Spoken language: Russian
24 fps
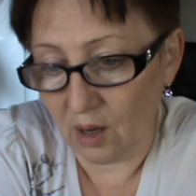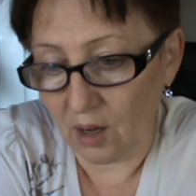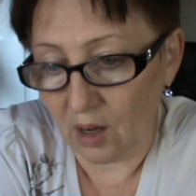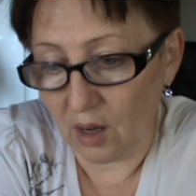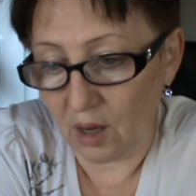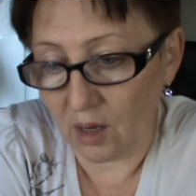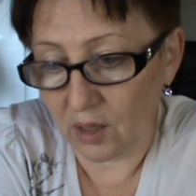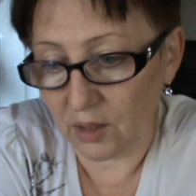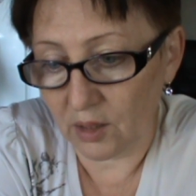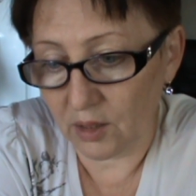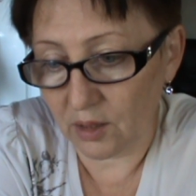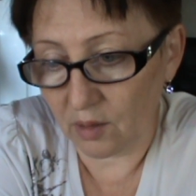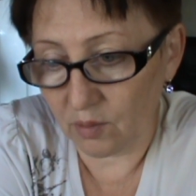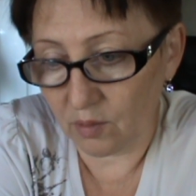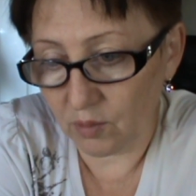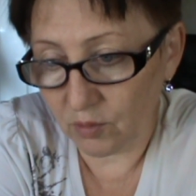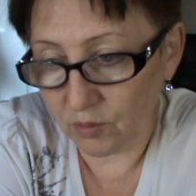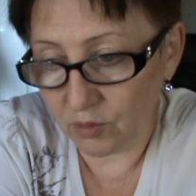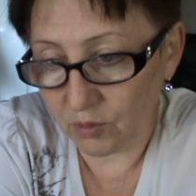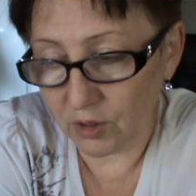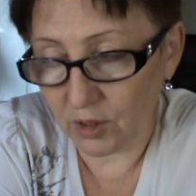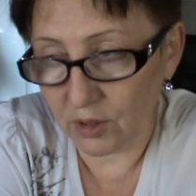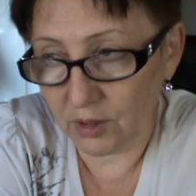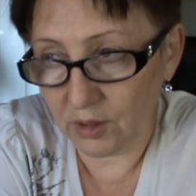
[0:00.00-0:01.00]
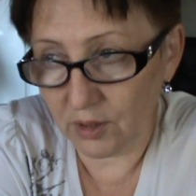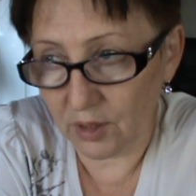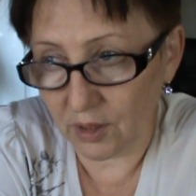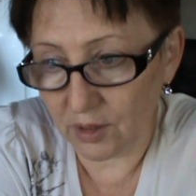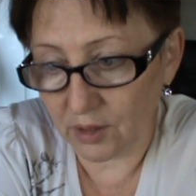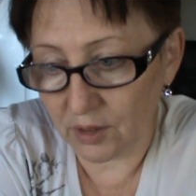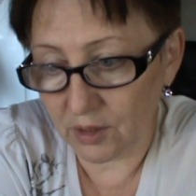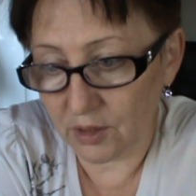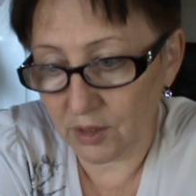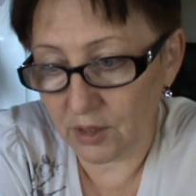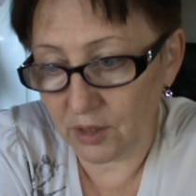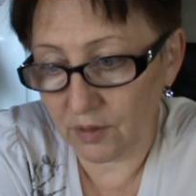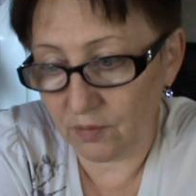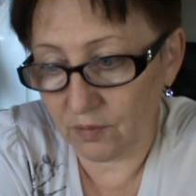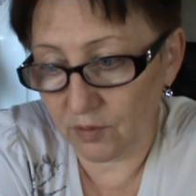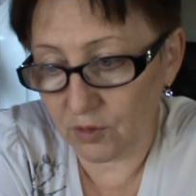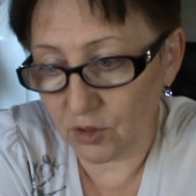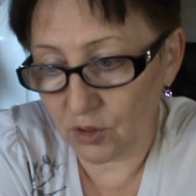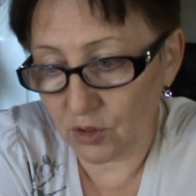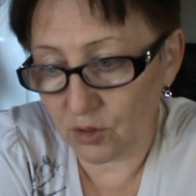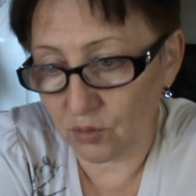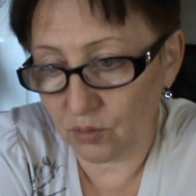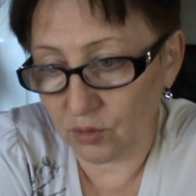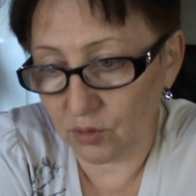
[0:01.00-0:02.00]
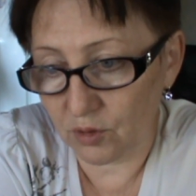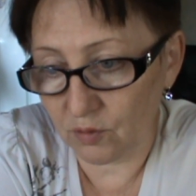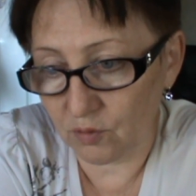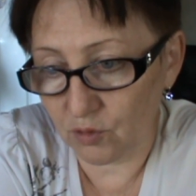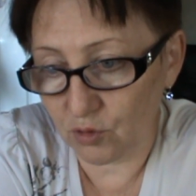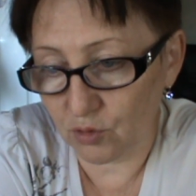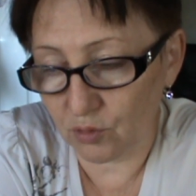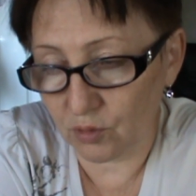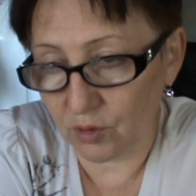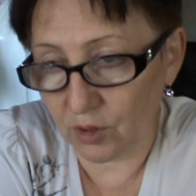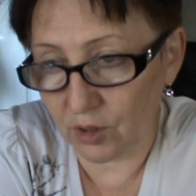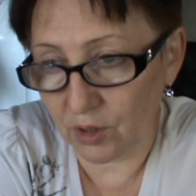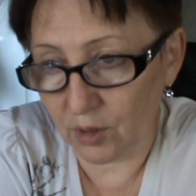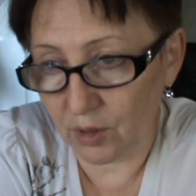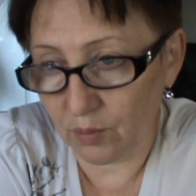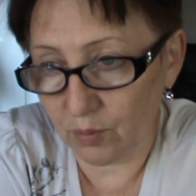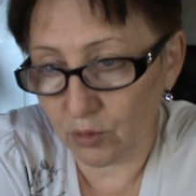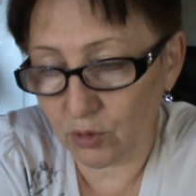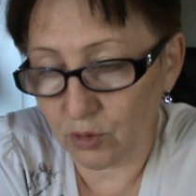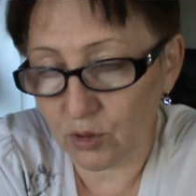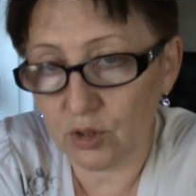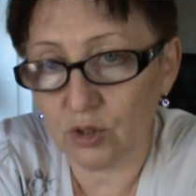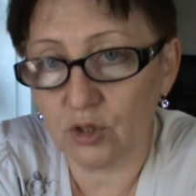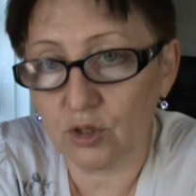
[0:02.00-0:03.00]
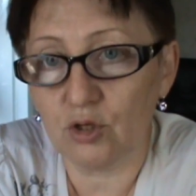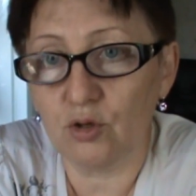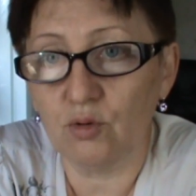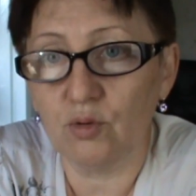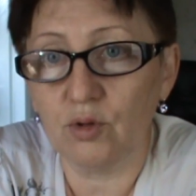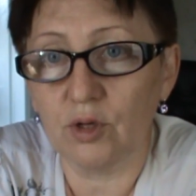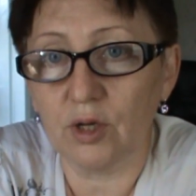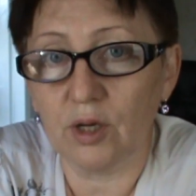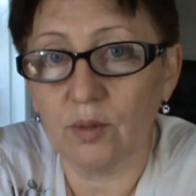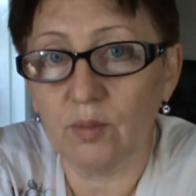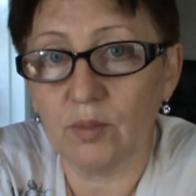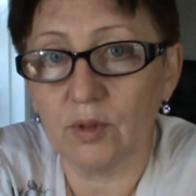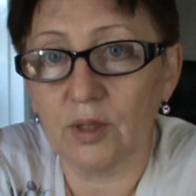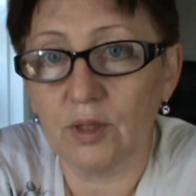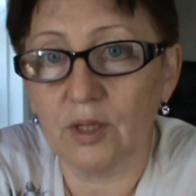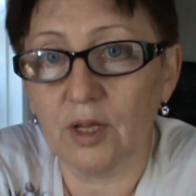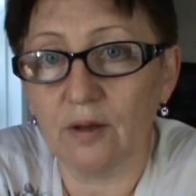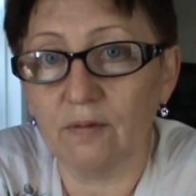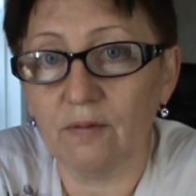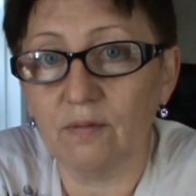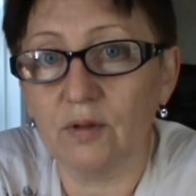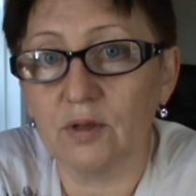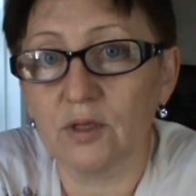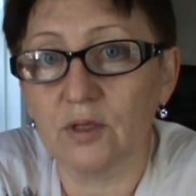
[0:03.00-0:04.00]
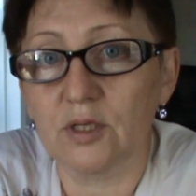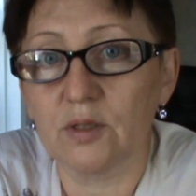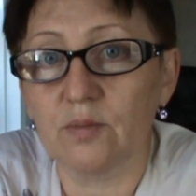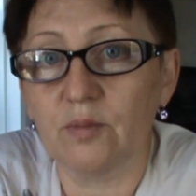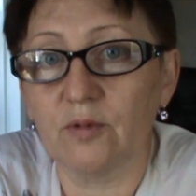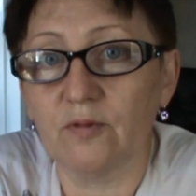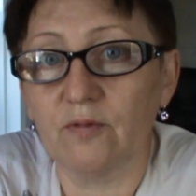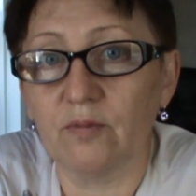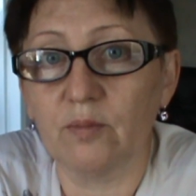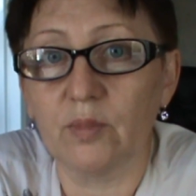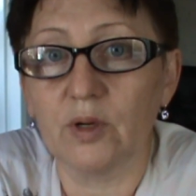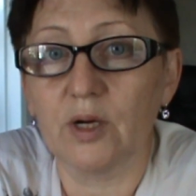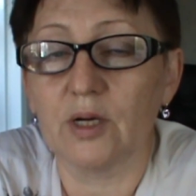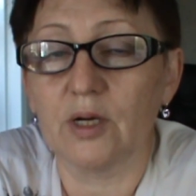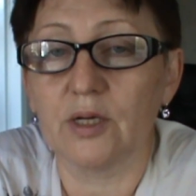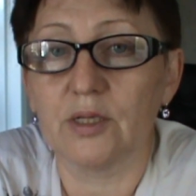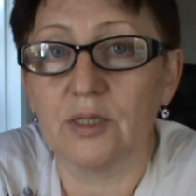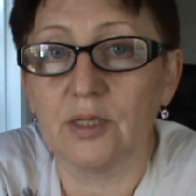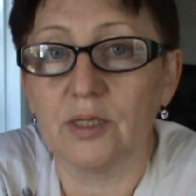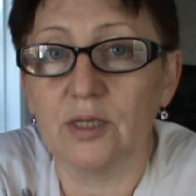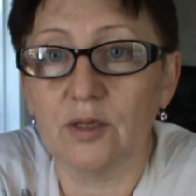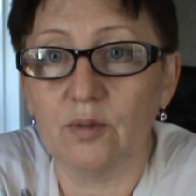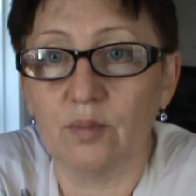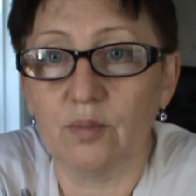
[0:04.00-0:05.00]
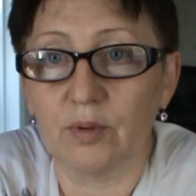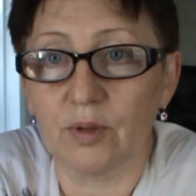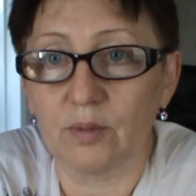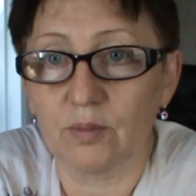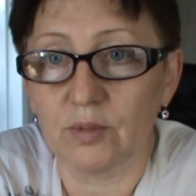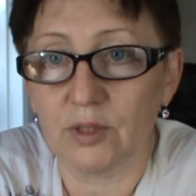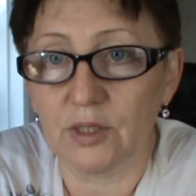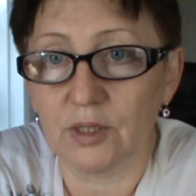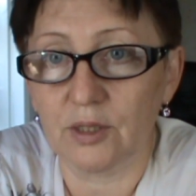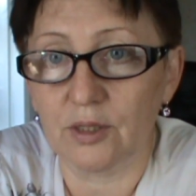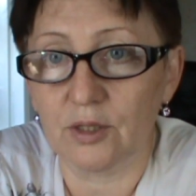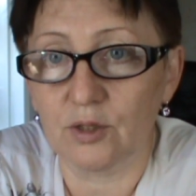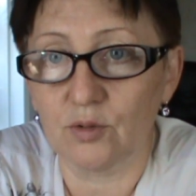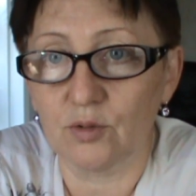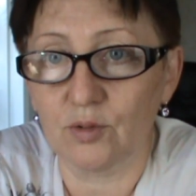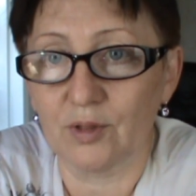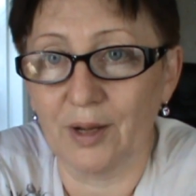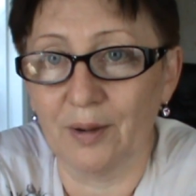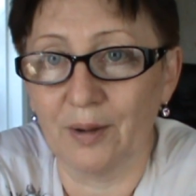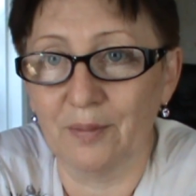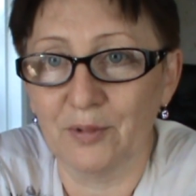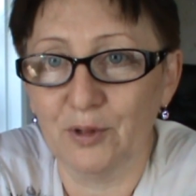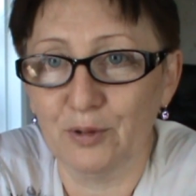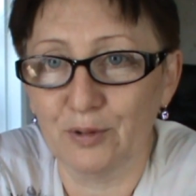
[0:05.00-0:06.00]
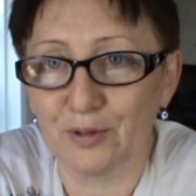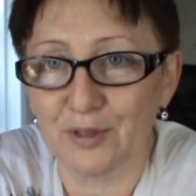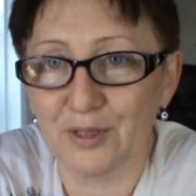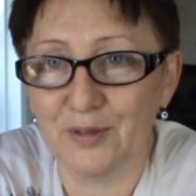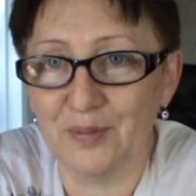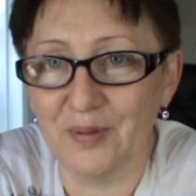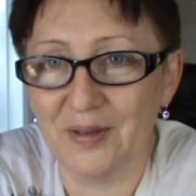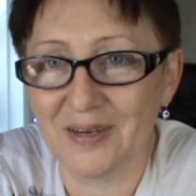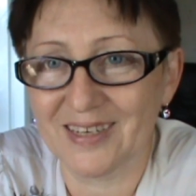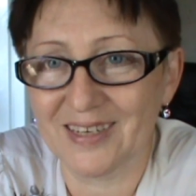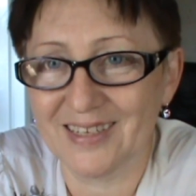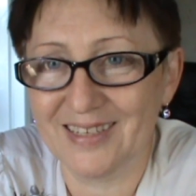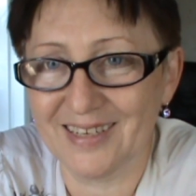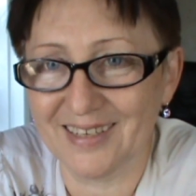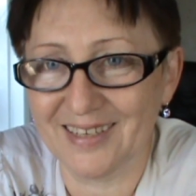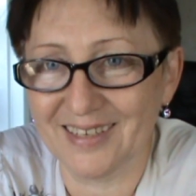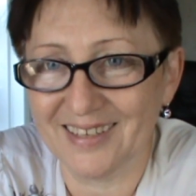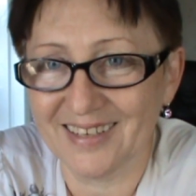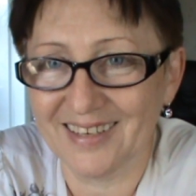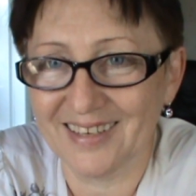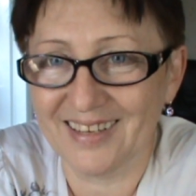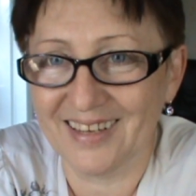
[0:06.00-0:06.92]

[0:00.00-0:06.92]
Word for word: А я бы вот одна на 9 сто, девчонки. Я просто слюнями давилась бы в магазине прям сразу там до смерти.